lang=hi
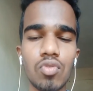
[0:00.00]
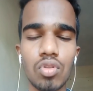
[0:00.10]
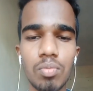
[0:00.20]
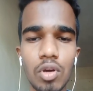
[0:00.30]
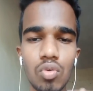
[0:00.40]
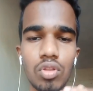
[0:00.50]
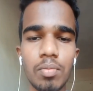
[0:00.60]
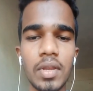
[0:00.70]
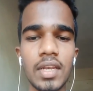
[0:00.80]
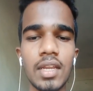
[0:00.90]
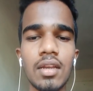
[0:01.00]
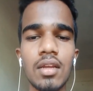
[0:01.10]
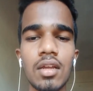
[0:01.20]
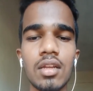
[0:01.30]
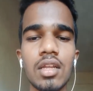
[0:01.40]
खुद ब खुद मेंटेन
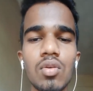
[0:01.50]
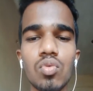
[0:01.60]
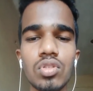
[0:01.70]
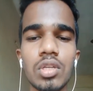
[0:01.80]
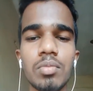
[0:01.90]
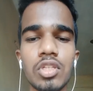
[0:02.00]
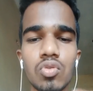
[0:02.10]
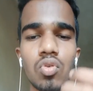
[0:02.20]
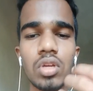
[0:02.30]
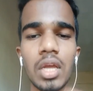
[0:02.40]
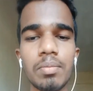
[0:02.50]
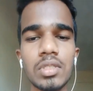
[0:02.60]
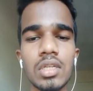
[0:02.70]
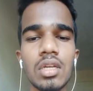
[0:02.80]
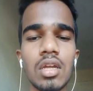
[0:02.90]
करके उस इमेज को
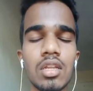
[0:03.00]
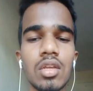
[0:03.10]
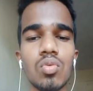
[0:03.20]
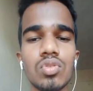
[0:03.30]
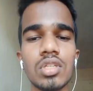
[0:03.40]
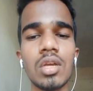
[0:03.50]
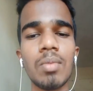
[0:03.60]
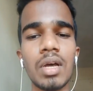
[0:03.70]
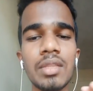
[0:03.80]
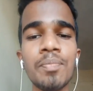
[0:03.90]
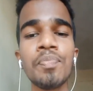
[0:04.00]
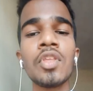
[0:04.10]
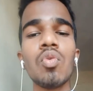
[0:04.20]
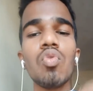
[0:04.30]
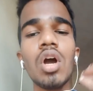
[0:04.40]
कैप्चर करके उसके बाद
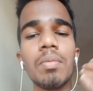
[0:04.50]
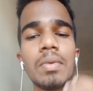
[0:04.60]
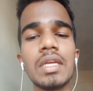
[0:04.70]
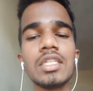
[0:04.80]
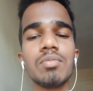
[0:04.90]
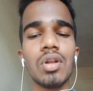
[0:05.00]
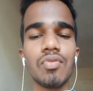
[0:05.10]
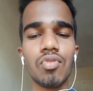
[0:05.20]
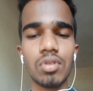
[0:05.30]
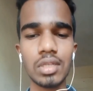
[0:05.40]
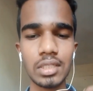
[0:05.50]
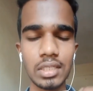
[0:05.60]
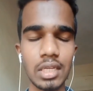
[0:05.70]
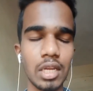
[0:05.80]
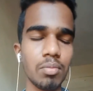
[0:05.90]
वो आपकी स्मार्टफोन की
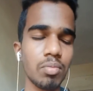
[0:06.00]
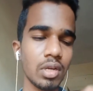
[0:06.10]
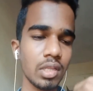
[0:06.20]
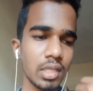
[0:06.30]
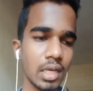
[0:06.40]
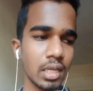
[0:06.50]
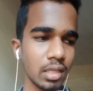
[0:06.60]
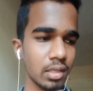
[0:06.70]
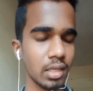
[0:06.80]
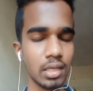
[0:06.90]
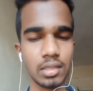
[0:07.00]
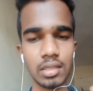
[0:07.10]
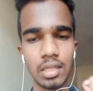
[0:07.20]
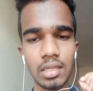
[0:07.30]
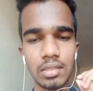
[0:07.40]
स्क्रीन पर दिखा देता है
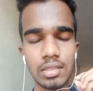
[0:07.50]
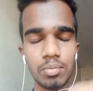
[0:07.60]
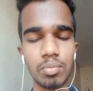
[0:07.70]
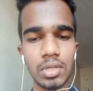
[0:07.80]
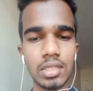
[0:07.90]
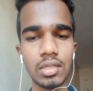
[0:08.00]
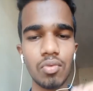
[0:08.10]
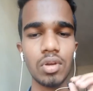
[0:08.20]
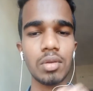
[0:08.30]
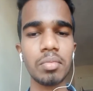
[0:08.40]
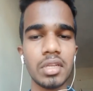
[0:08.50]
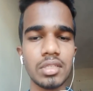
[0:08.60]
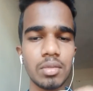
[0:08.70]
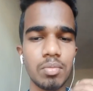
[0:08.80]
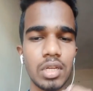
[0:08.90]
इतना सिंपल सा वर्क
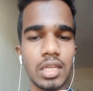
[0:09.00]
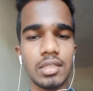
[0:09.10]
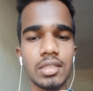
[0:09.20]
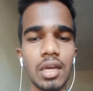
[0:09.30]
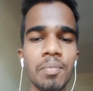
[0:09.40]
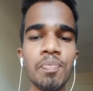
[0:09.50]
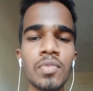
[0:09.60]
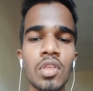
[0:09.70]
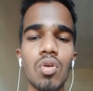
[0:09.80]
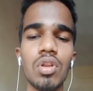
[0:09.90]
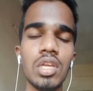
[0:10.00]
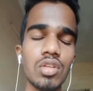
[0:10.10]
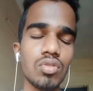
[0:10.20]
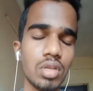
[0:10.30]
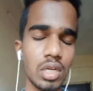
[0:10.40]
प्रिंसिपल है इसका और
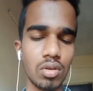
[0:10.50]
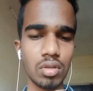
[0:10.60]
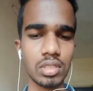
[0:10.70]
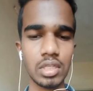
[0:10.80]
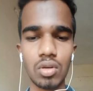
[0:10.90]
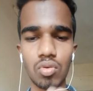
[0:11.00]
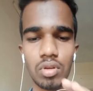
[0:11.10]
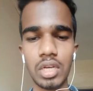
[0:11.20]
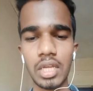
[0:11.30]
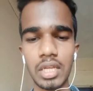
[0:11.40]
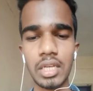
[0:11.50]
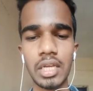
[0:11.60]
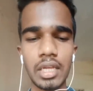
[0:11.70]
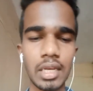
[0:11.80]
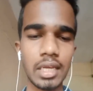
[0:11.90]
ये जो टेक्नोलॉजी है कोई नई
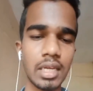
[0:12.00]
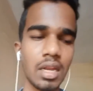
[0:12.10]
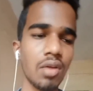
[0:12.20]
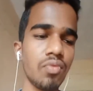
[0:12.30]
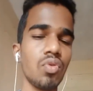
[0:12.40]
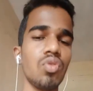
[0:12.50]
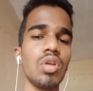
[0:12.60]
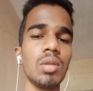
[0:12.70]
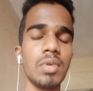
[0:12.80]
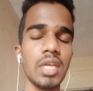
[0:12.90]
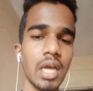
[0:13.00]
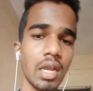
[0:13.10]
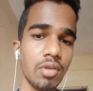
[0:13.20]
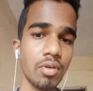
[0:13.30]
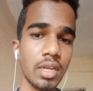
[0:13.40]
नहीं है लेकिन आईफोन ट्वेल्व में ये
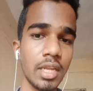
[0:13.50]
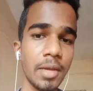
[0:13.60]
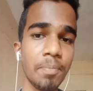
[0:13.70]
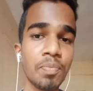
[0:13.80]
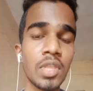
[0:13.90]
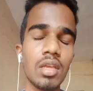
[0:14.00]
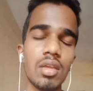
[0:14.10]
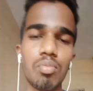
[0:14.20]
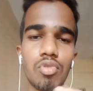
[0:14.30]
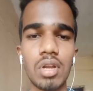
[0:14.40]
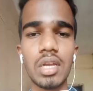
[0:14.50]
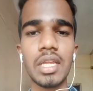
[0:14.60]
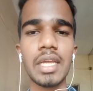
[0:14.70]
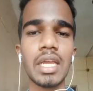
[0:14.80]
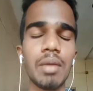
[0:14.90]
आने वाली है ये
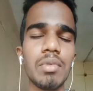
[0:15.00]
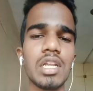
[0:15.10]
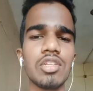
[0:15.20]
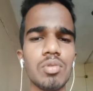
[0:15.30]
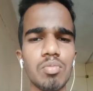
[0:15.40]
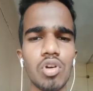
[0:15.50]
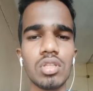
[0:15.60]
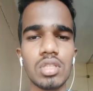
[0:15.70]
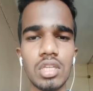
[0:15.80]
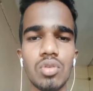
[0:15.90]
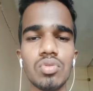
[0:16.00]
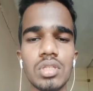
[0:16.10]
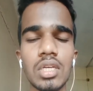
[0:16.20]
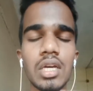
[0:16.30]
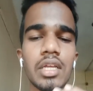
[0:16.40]
पुरानी है कैमराज में बहुत यूज़
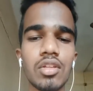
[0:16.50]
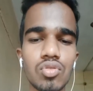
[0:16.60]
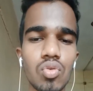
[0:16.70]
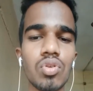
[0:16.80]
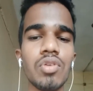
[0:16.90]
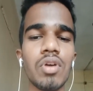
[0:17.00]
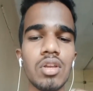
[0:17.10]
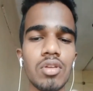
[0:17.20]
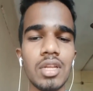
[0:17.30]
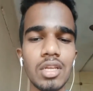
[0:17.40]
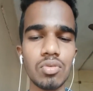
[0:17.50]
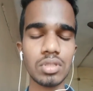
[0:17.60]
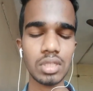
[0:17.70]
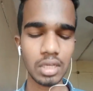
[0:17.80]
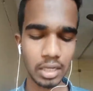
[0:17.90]
की गई है सोनी वालों ने यूज़
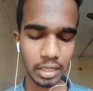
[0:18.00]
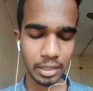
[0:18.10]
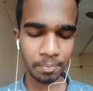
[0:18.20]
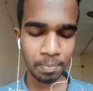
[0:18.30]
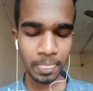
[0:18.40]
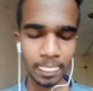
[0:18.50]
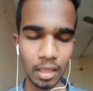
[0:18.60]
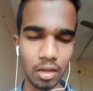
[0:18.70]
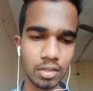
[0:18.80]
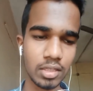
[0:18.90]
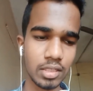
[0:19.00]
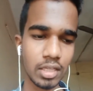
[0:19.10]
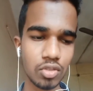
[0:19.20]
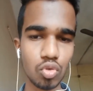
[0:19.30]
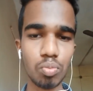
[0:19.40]
की गई है
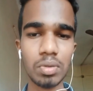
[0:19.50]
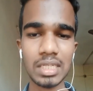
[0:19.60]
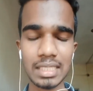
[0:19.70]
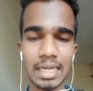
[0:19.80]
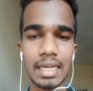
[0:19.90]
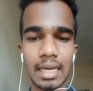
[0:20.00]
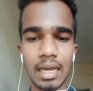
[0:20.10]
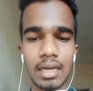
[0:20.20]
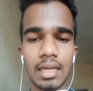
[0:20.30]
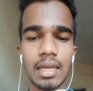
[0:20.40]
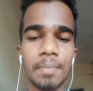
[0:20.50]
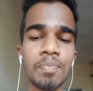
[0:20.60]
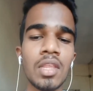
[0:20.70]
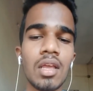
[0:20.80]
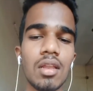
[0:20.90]
जिसे सुपर स्टेडी कहा गया
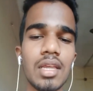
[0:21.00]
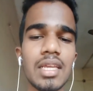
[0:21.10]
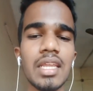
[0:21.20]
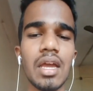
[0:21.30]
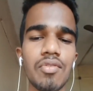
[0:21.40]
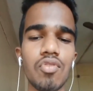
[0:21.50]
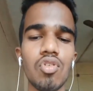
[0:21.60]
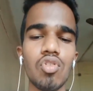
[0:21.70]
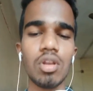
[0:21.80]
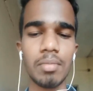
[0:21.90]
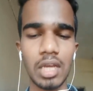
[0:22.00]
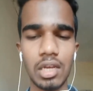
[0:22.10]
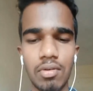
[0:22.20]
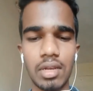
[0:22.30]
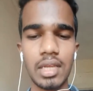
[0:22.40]
है लेकिन ये आईफोन ट्वेल्व में
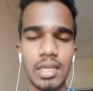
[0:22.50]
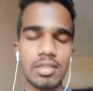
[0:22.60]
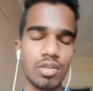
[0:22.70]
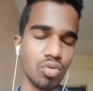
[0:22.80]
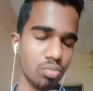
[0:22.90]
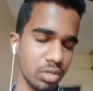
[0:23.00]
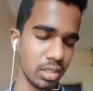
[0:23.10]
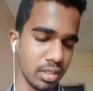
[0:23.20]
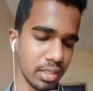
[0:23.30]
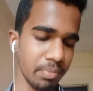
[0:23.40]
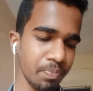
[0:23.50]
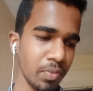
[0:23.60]
आने वाले ऐसे रूमर से